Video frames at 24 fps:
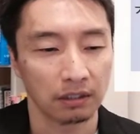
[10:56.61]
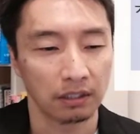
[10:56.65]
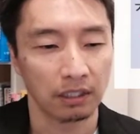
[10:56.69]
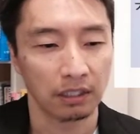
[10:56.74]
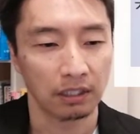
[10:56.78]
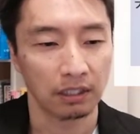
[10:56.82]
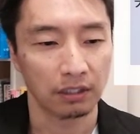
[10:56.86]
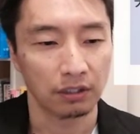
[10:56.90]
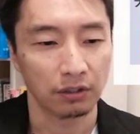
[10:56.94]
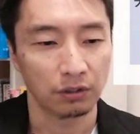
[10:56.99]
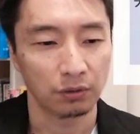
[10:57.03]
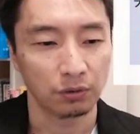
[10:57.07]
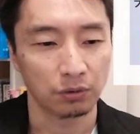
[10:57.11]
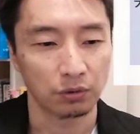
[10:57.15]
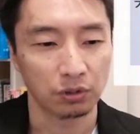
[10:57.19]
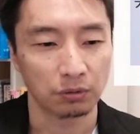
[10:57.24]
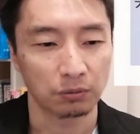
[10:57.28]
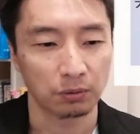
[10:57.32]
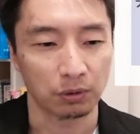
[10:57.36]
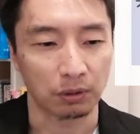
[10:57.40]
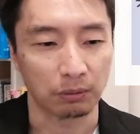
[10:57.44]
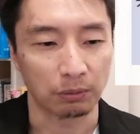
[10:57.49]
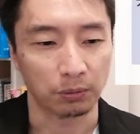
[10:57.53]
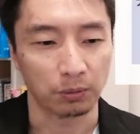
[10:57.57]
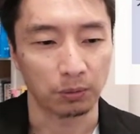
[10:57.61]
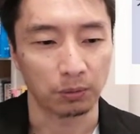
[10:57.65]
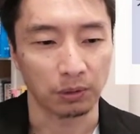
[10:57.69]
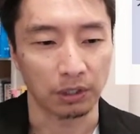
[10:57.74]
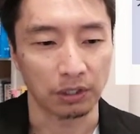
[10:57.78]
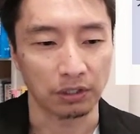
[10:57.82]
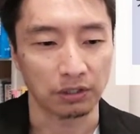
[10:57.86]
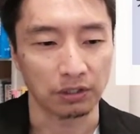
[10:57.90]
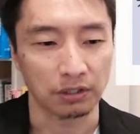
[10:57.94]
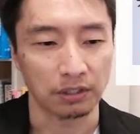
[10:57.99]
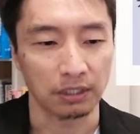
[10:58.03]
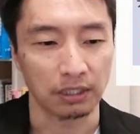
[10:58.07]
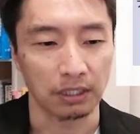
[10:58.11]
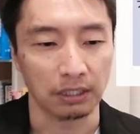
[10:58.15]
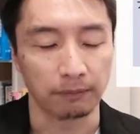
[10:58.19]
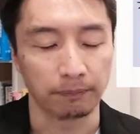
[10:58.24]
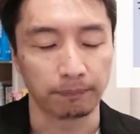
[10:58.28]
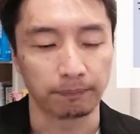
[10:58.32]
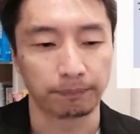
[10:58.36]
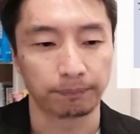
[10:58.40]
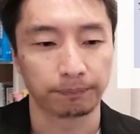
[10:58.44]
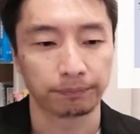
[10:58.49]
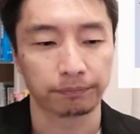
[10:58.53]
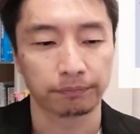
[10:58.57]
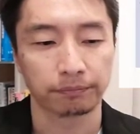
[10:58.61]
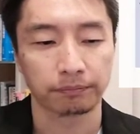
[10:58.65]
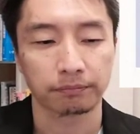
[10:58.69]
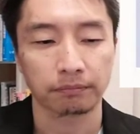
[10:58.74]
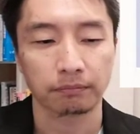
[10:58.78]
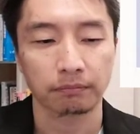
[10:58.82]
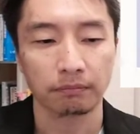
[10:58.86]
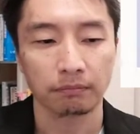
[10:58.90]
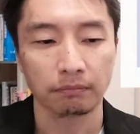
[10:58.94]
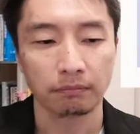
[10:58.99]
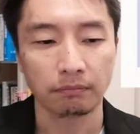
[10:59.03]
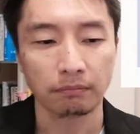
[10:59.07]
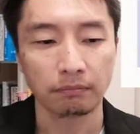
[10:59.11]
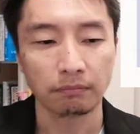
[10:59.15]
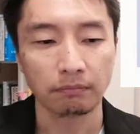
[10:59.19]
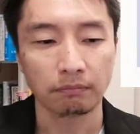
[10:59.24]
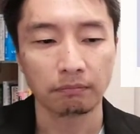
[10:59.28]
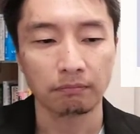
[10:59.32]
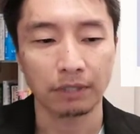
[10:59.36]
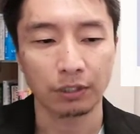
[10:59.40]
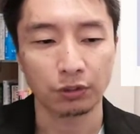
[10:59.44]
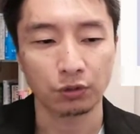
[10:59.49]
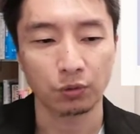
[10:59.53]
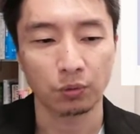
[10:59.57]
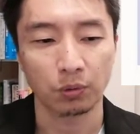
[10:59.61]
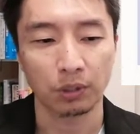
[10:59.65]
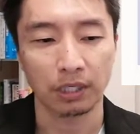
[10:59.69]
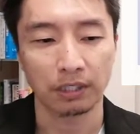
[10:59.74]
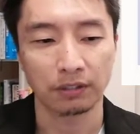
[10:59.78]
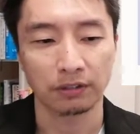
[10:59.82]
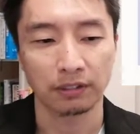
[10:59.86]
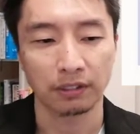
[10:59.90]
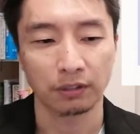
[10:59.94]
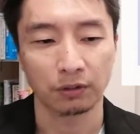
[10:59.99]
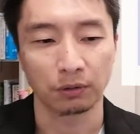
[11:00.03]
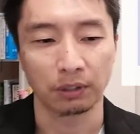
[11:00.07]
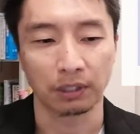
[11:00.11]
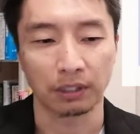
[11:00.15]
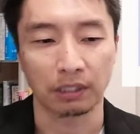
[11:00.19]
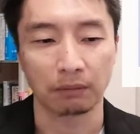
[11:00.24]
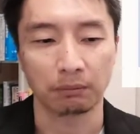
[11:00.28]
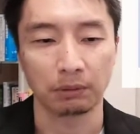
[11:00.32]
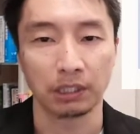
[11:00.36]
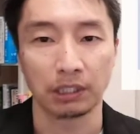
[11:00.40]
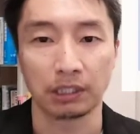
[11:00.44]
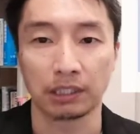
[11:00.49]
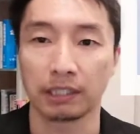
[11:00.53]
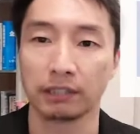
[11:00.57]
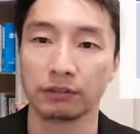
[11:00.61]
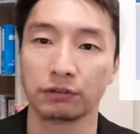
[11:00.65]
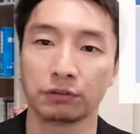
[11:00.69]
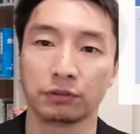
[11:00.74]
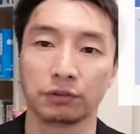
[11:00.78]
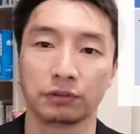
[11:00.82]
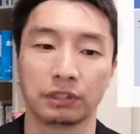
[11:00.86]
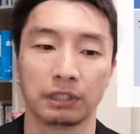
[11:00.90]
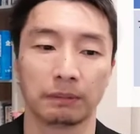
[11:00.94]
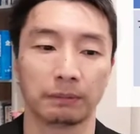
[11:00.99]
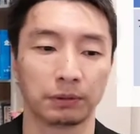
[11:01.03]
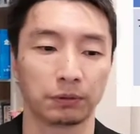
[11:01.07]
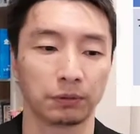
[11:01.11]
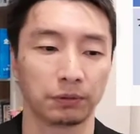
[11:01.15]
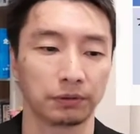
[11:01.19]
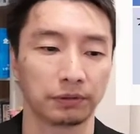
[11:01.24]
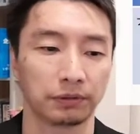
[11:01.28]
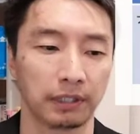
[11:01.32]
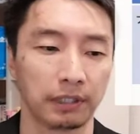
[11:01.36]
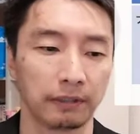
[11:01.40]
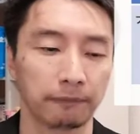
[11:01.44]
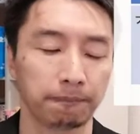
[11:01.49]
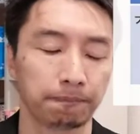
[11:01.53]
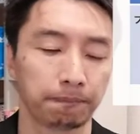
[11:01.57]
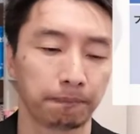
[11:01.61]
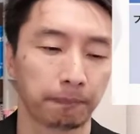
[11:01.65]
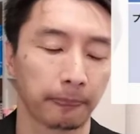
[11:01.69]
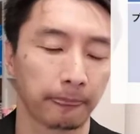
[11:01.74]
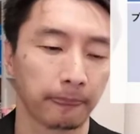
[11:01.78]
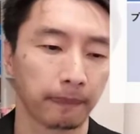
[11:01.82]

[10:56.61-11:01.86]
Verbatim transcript: で、YouTube とかもそうだし、まあ、紹介制度なんかも一体作っちゃえばすね。